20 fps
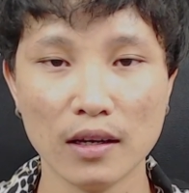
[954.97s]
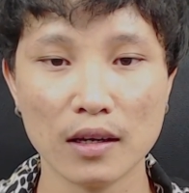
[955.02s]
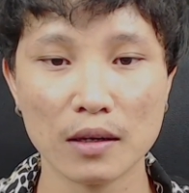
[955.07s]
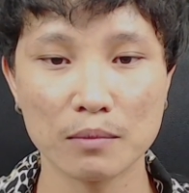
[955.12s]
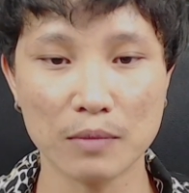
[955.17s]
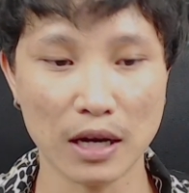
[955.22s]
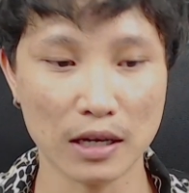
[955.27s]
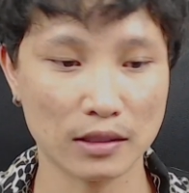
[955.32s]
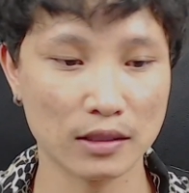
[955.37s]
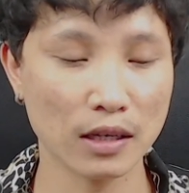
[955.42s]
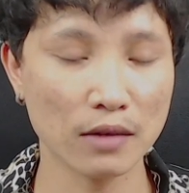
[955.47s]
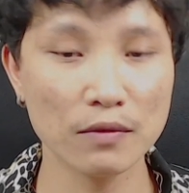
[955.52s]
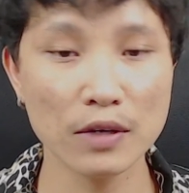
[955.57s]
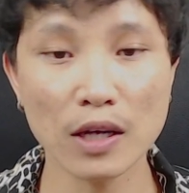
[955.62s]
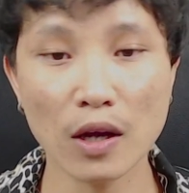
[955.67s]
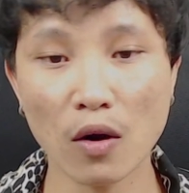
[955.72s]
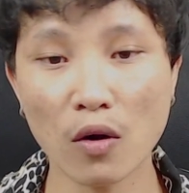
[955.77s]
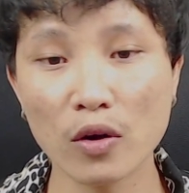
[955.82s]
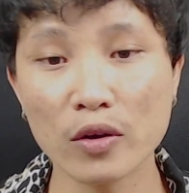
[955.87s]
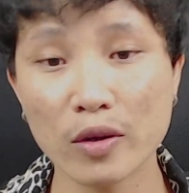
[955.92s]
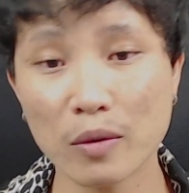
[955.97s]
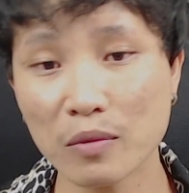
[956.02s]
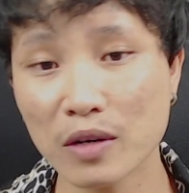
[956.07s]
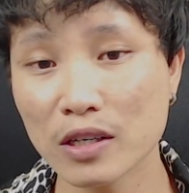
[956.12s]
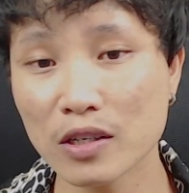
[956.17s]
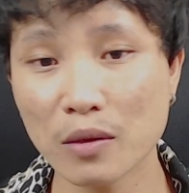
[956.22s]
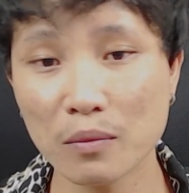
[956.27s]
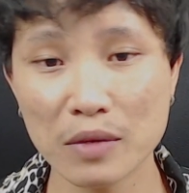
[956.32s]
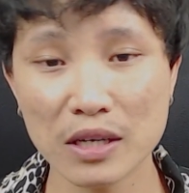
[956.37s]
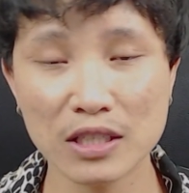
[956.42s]
và trong video nhóm cứ
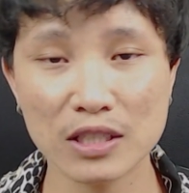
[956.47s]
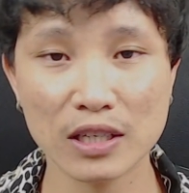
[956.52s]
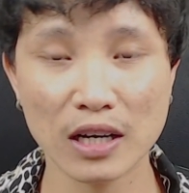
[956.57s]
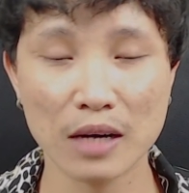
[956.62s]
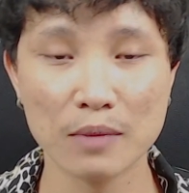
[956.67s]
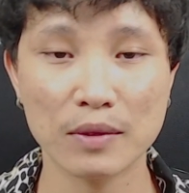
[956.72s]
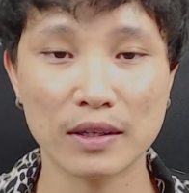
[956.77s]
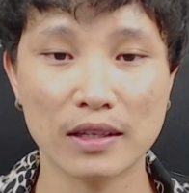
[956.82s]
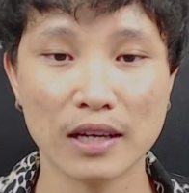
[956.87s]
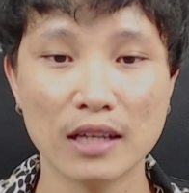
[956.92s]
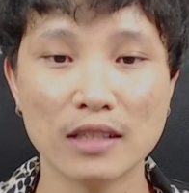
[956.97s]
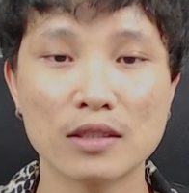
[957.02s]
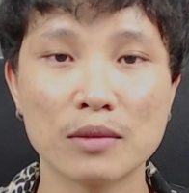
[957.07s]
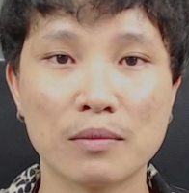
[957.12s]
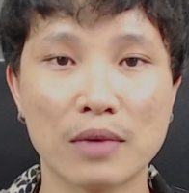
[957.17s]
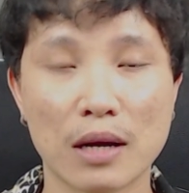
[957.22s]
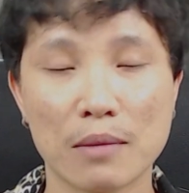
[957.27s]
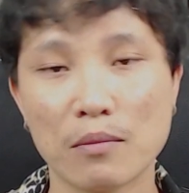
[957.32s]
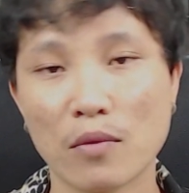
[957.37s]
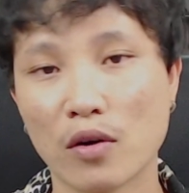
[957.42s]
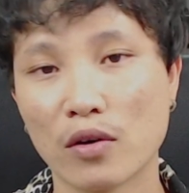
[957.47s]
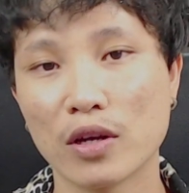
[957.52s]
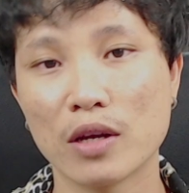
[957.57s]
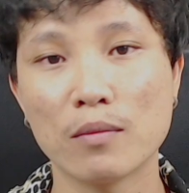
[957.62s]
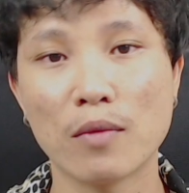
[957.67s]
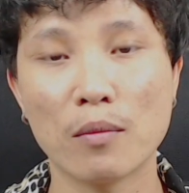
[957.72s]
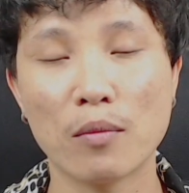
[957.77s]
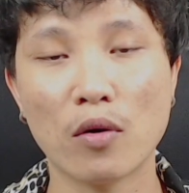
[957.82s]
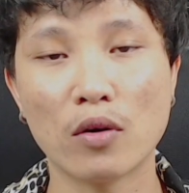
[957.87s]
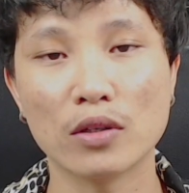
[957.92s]
nhóm miền tra mình tên sầm rạp bóng riết
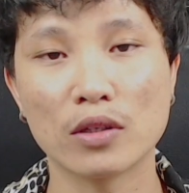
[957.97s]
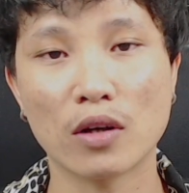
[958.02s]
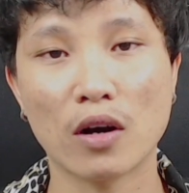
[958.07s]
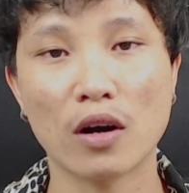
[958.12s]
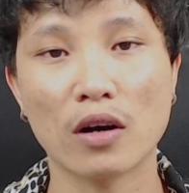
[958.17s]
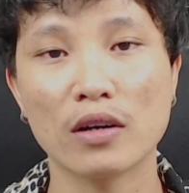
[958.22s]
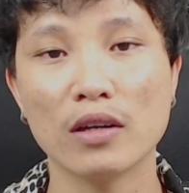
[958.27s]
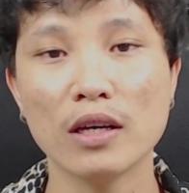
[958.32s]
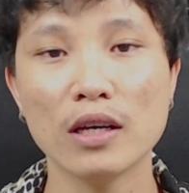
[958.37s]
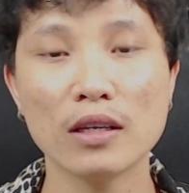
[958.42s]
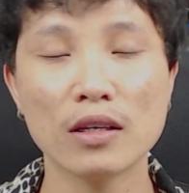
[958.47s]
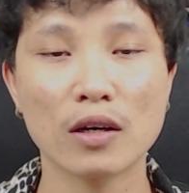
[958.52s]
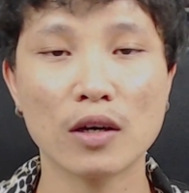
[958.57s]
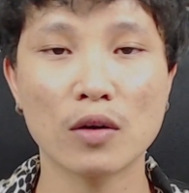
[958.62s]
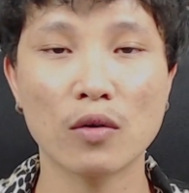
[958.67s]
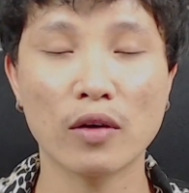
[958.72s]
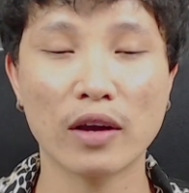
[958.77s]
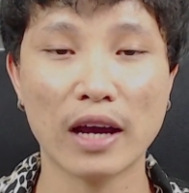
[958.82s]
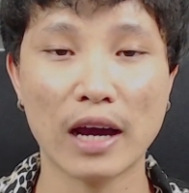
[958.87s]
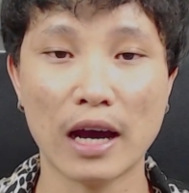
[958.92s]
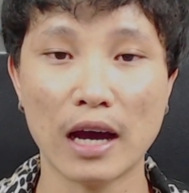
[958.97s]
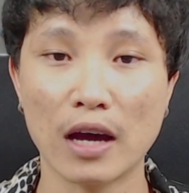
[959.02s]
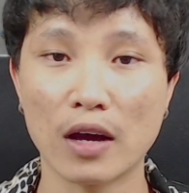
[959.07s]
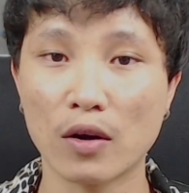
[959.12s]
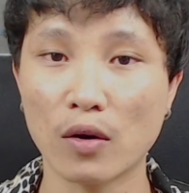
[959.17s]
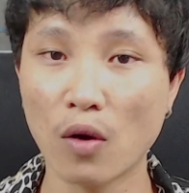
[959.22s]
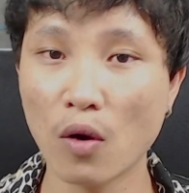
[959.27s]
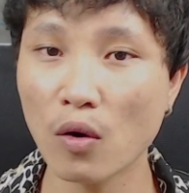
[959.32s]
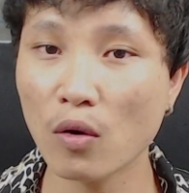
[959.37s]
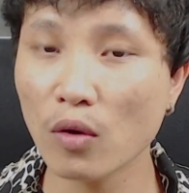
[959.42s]
bóng ôn được ở khía nơi khăn cả
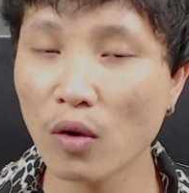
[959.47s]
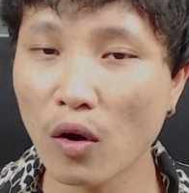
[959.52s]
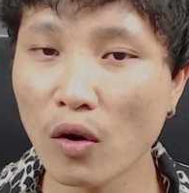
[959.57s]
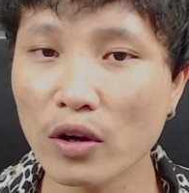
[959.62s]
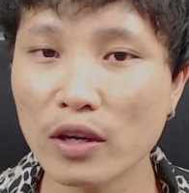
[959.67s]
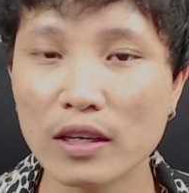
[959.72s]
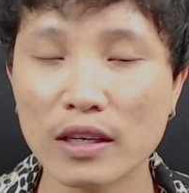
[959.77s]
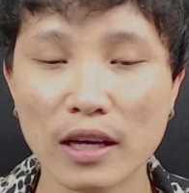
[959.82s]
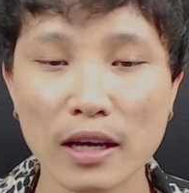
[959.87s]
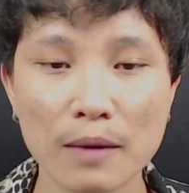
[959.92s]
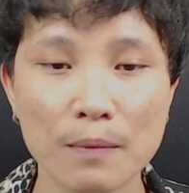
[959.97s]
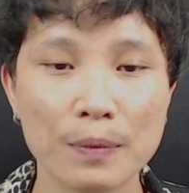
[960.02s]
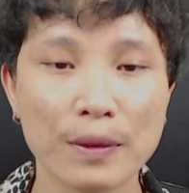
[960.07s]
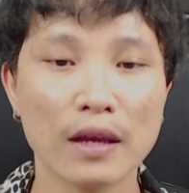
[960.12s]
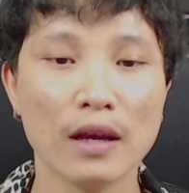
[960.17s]
rốt lôi nè